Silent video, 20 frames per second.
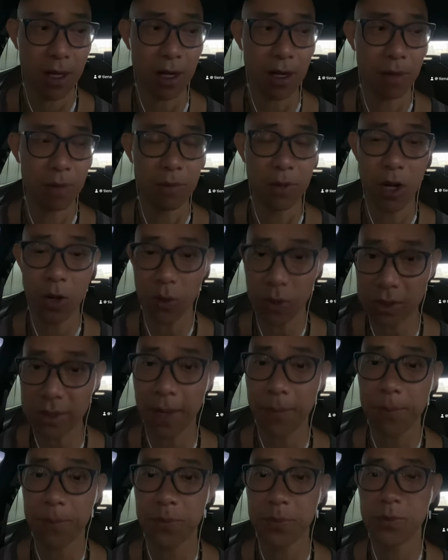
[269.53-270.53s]
uh, nếu nó
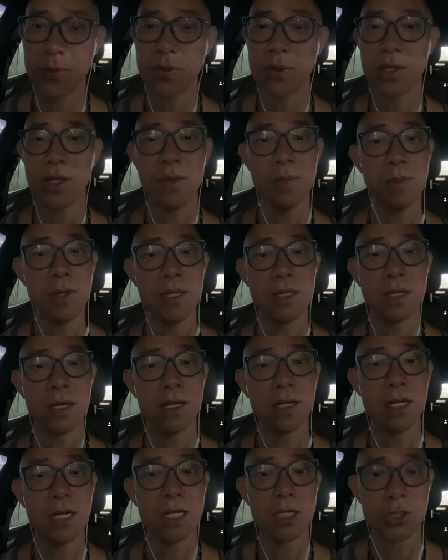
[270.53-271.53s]
sập thì mình
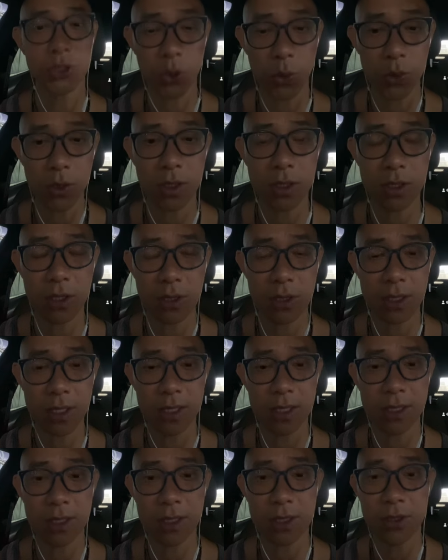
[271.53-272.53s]
chơi định short cho
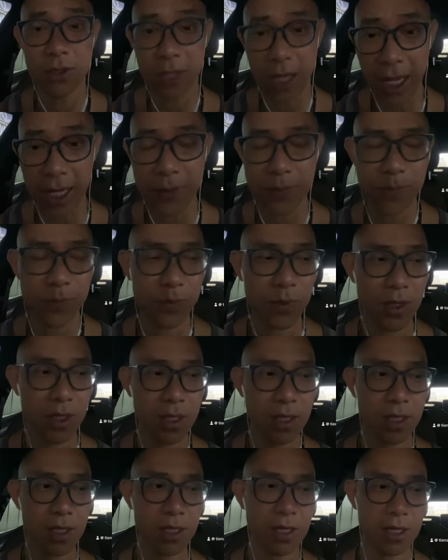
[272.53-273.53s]
chơi chơi tương lai
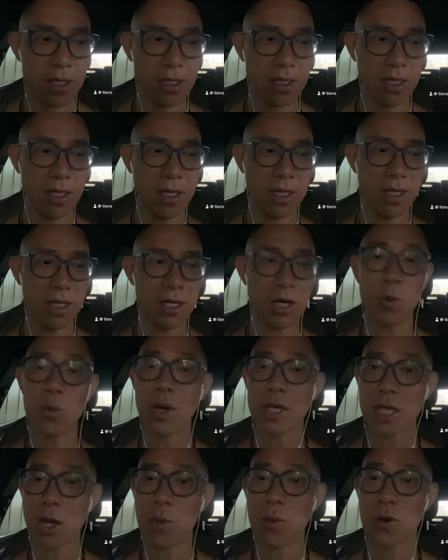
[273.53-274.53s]
thì không
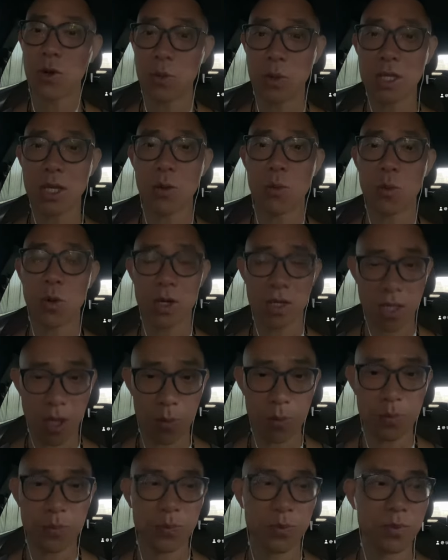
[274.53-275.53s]
quan trọng không quan trọng quan
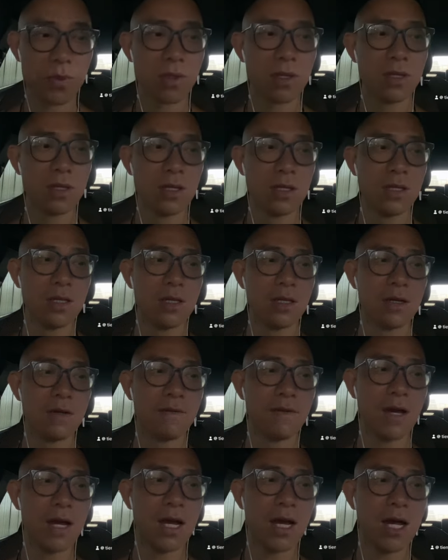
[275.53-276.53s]
trọng
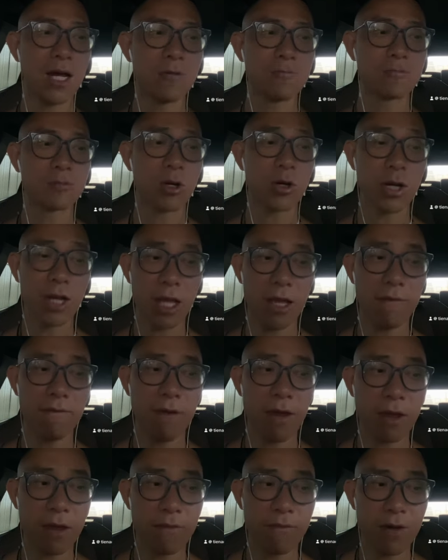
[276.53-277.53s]
và rõ ràng
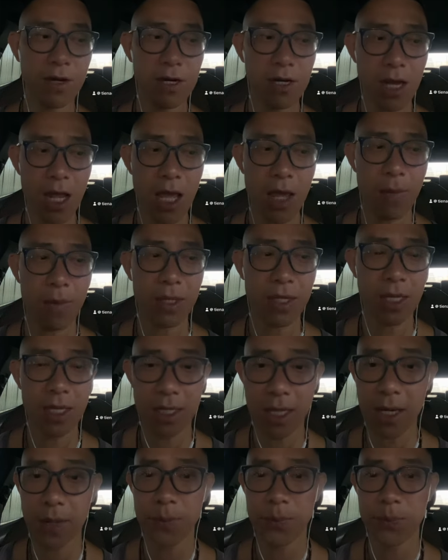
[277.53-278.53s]
về cái vấn đề mà
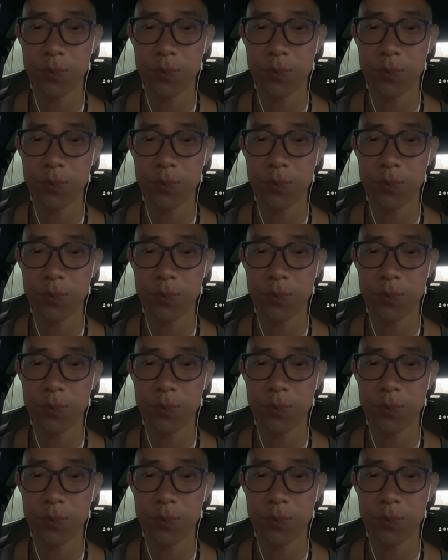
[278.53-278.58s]
chiến tranh